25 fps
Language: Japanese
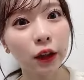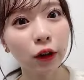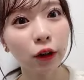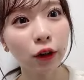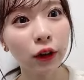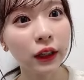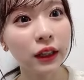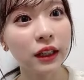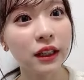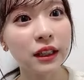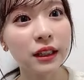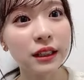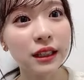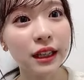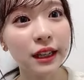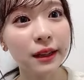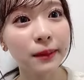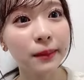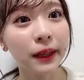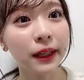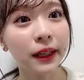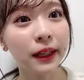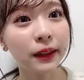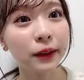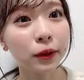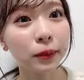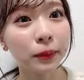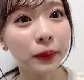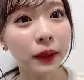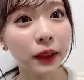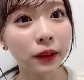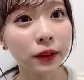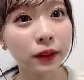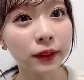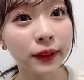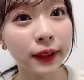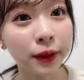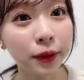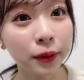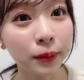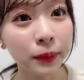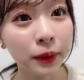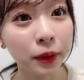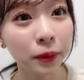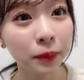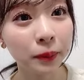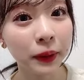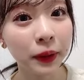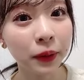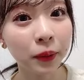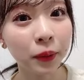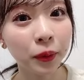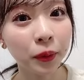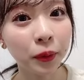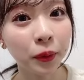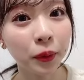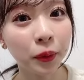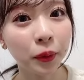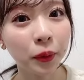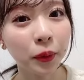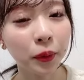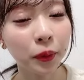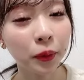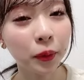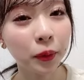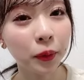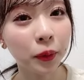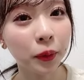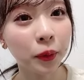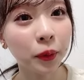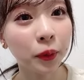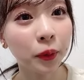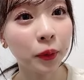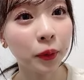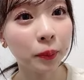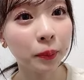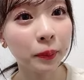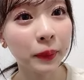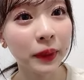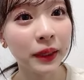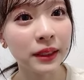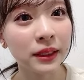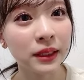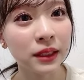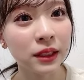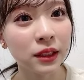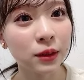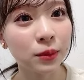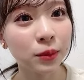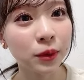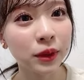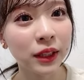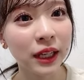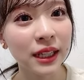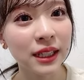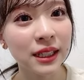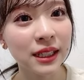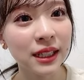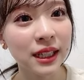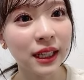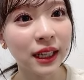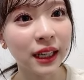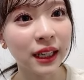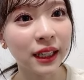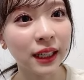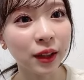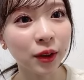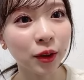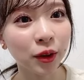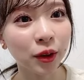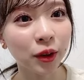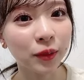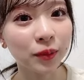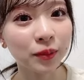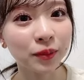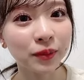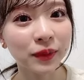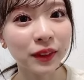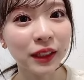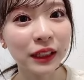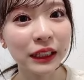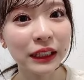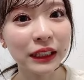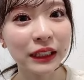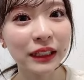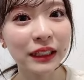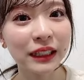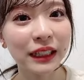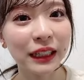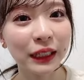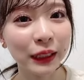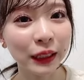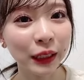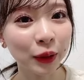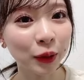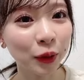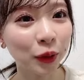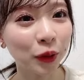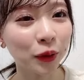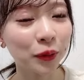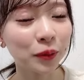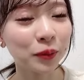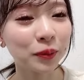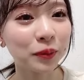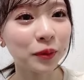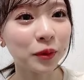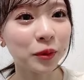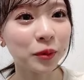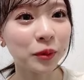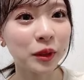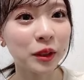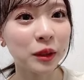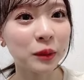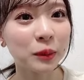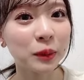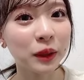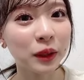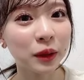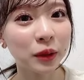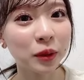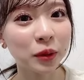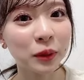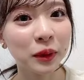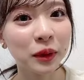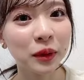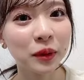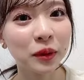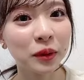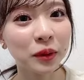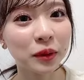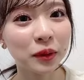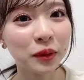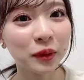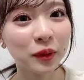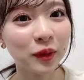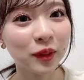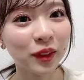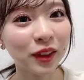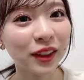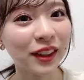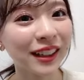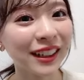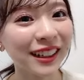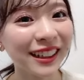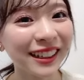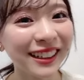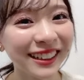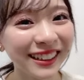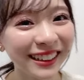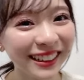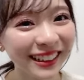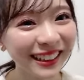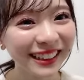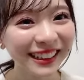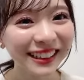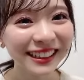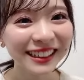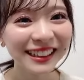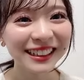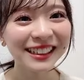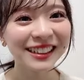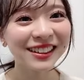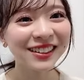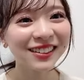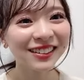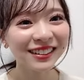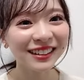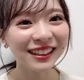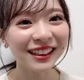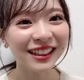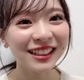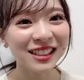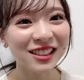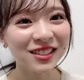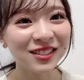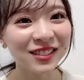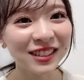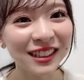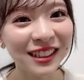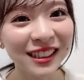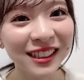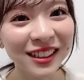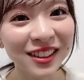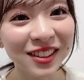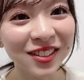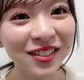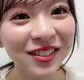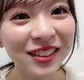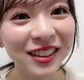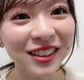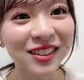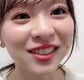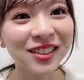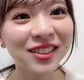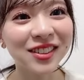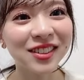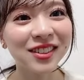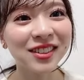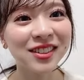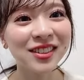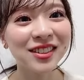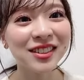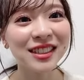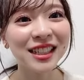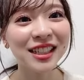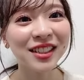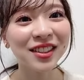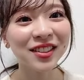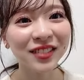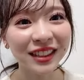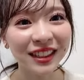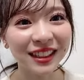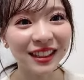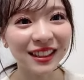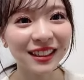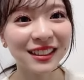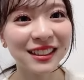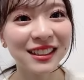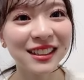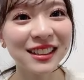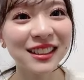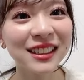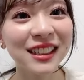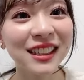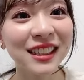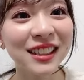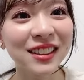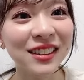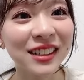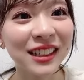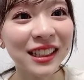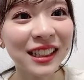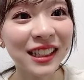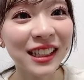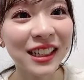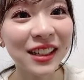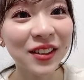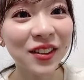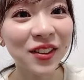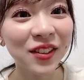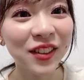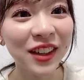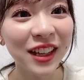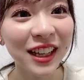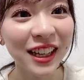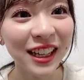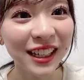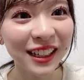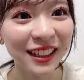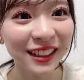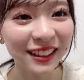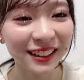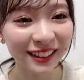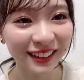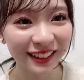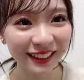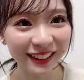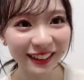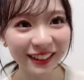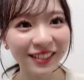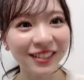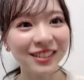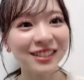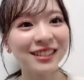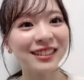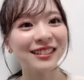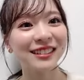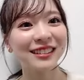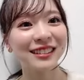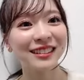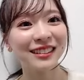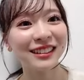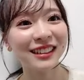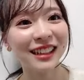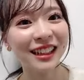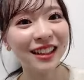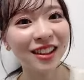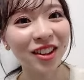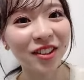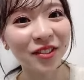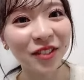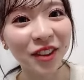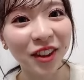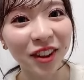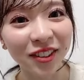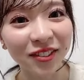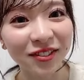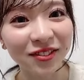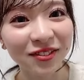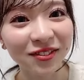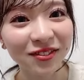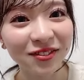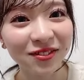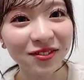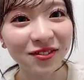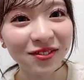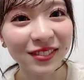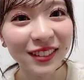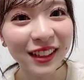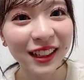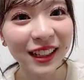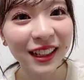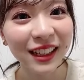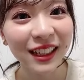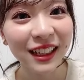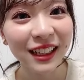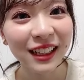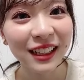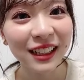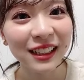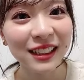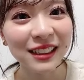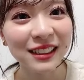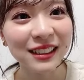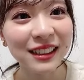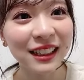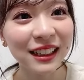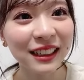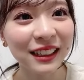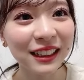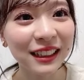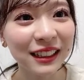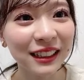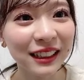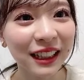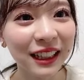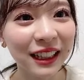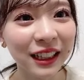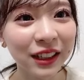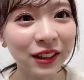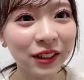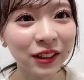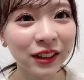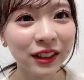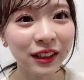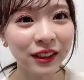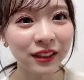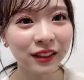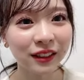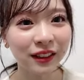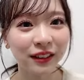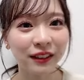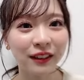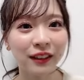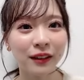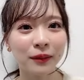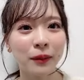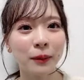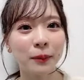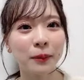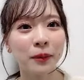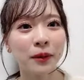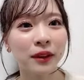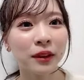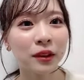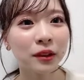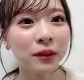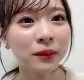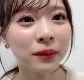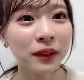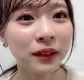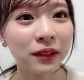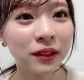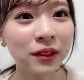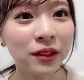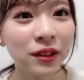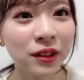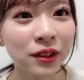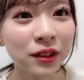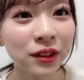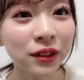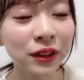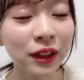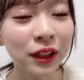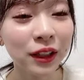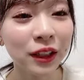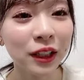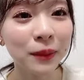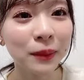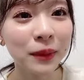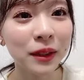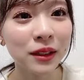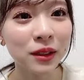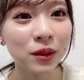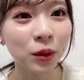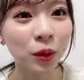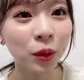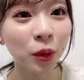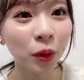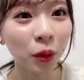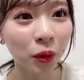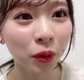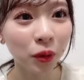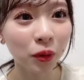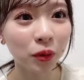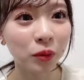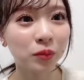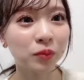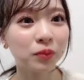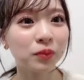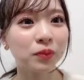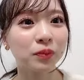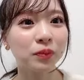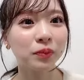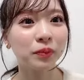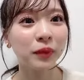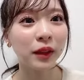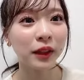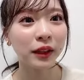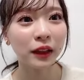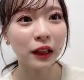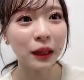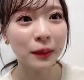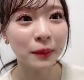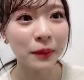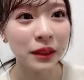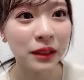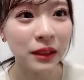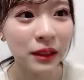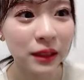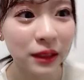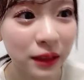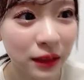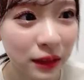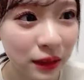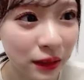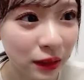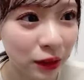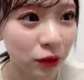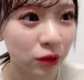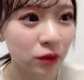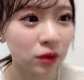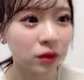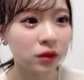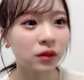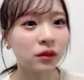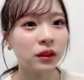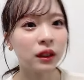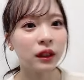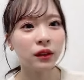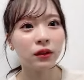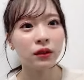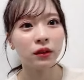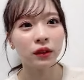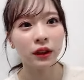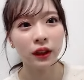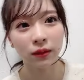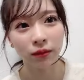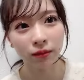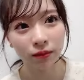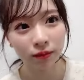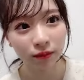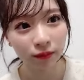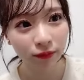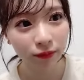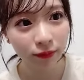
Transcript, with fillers: ごい栽培アットマークなるみのパフォーマンスも大好きありがとうありがとう真面目なコメント4位はじめアットマークおつなるみ新年度明けおめよろしく新年度も3位笑顔になるなら山ぴンんアットマーク10周年いきますお待ってます10周年公演